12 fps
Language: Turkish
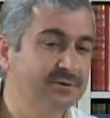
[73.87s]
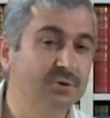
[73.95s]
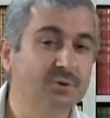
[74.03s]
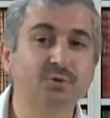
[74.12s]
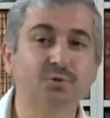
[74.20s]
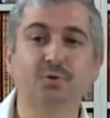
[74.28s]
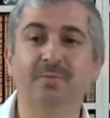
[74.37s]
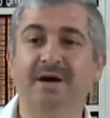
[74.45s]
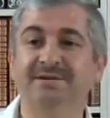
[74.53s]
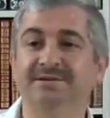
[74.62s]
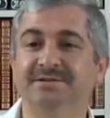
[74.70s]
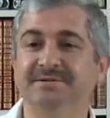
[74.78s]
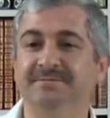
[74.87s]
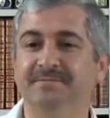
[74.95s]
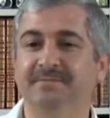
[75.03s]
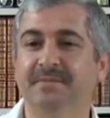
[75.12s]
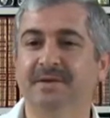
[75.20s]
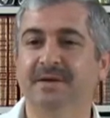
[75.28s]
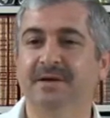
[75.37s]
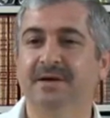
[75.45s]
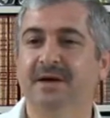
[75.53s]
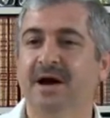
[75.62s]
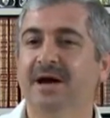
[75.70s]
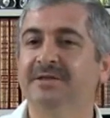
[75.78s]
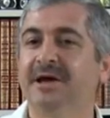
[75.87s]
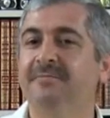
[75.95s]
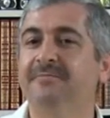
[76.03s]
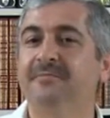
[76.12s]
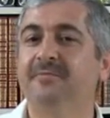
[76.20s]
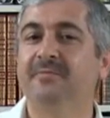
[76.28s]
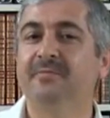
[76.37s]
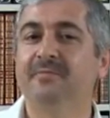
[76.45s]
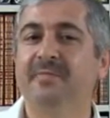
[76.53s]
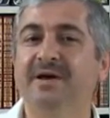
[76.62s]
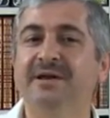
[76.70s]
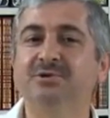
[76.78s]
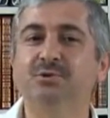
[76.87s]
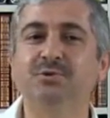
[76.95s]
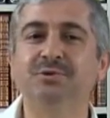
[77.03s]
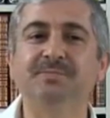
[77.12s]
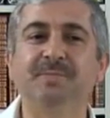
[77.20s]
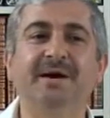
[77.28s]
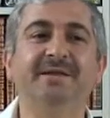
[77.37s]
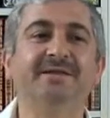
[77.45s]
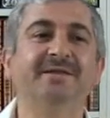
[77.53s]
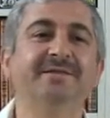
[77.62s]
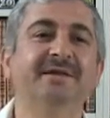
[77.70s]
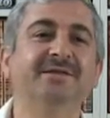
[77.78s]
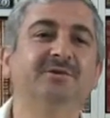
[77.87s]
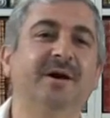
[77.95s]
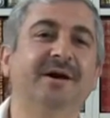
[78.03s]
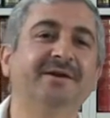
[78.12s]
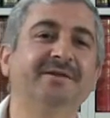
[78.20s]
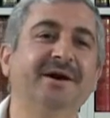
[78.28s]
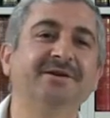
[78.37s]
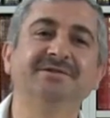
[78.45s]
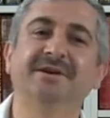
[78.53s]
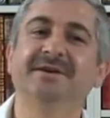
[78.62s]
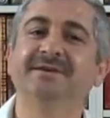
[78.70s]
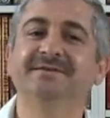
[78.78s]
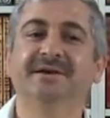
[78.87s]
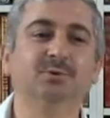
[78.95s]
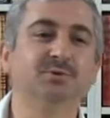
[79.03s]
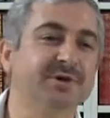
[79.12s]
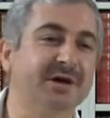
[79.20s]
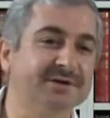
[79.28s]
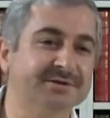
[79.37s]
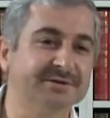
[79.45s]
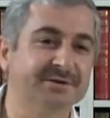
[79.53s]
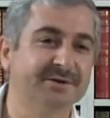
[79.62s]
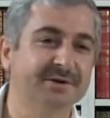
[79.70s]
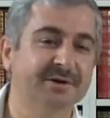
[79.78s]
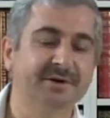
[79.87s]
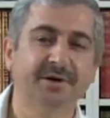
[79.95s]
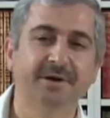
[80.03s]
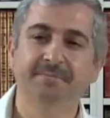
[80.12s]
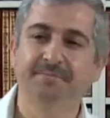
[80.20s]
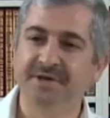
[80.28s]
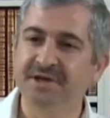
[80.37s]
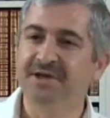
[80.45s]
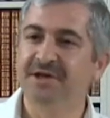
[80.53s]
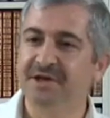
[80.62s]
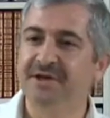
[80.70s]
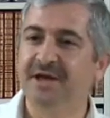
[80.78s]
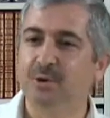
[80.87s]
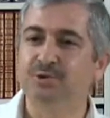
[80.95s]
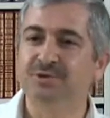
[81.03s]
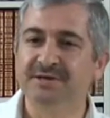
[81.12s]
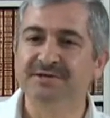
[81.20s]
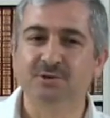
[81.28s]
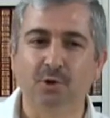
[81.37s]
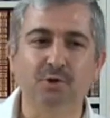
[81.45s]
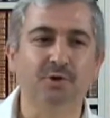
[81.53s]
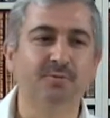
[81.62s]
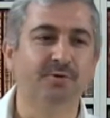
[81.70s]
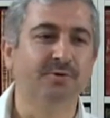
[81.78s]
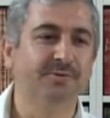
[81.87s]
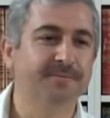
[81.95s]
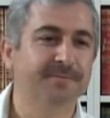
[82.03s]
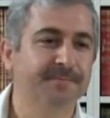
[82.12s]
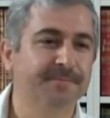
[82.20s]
Çünkü durulmaz. Adam bana şunu ispat edin dediği vakit karşıdaki insan susar. Bir iğne ustasız olur mu?